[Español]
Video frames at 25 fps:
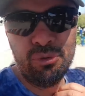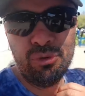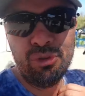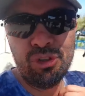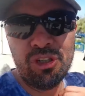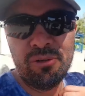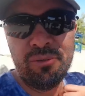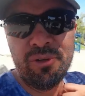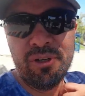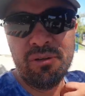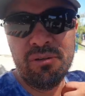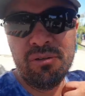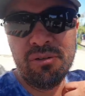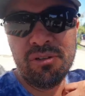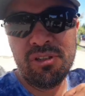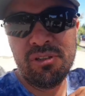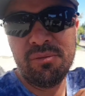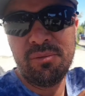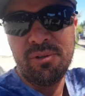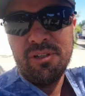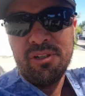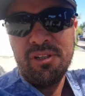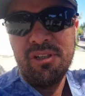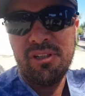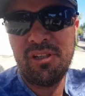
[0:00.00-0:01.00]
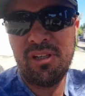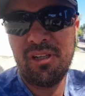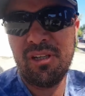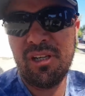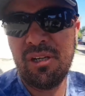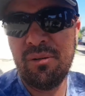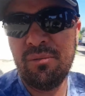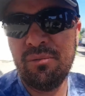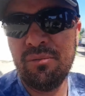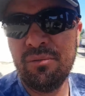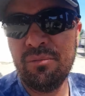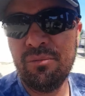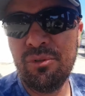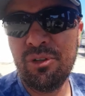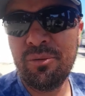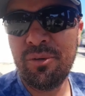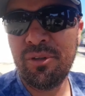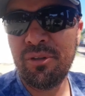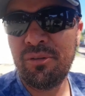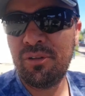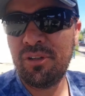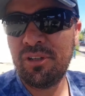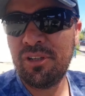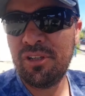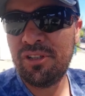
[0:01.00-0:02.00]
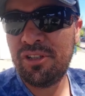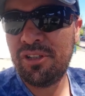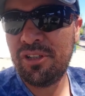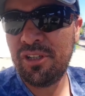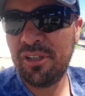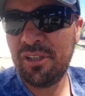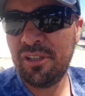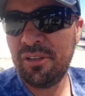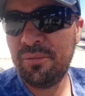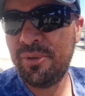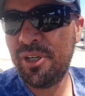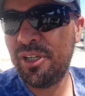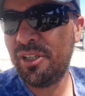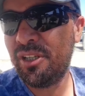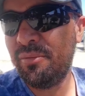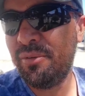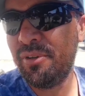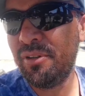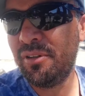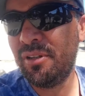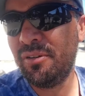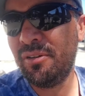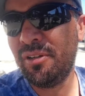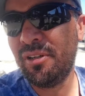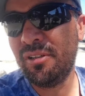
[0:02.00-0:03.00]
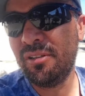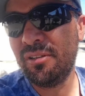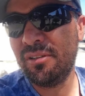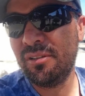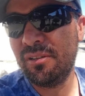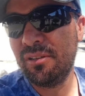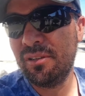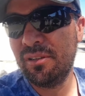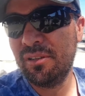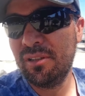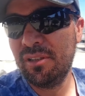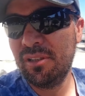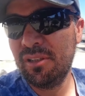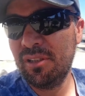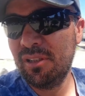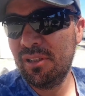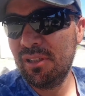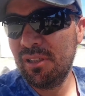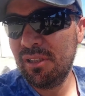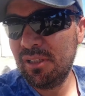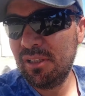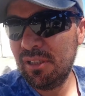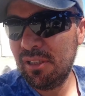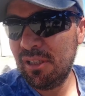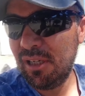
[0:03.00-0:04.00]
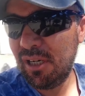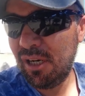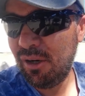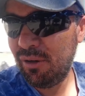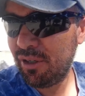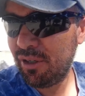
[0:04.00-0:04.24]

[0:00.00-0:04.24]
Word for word: que me conoce para que hagamos un movimiento aquí en Chillana inmediatamente ahora. Ahora,